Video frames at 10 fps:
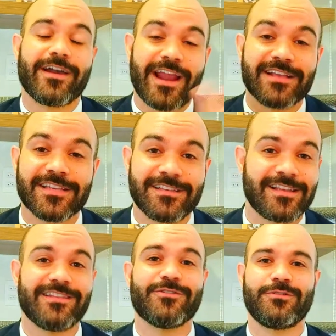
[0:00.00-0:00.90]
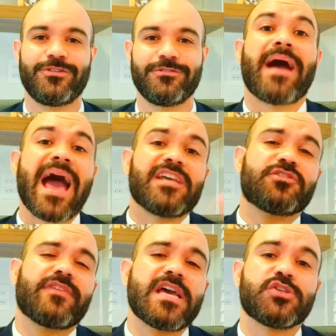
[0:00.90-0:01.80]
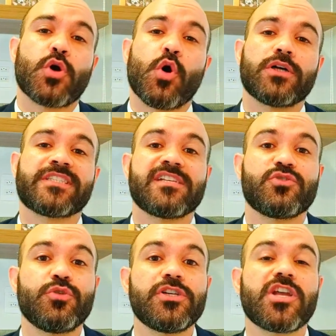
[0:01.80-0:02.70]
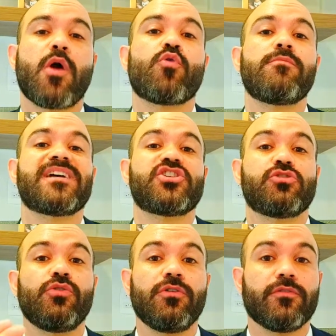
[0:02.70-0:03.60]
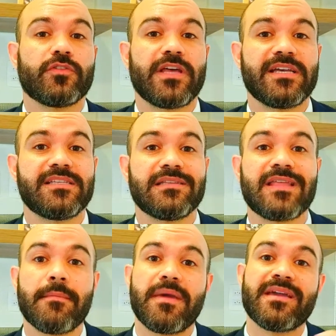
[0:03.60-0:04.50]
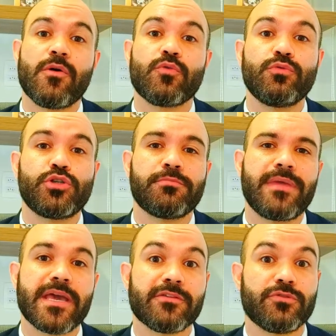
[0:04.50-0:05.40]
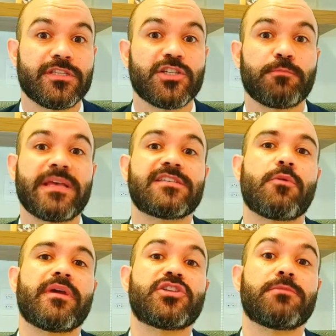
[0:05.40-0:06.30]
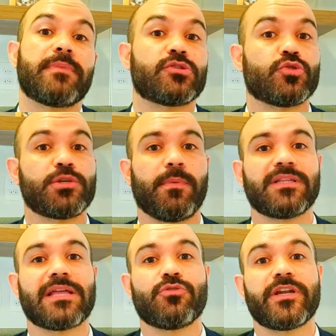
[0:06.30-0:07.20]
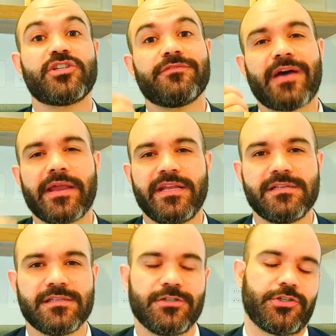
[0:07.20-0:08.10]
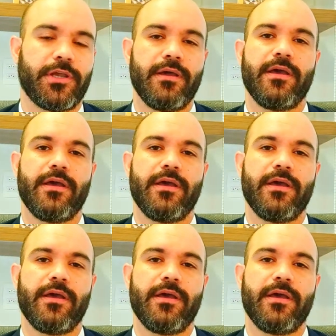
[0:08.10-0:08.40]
Graças a Deus. Mas vez ou outra surgem algumas dúvidas e também alguns medos, especialmente em pessoas portadoras de varizes.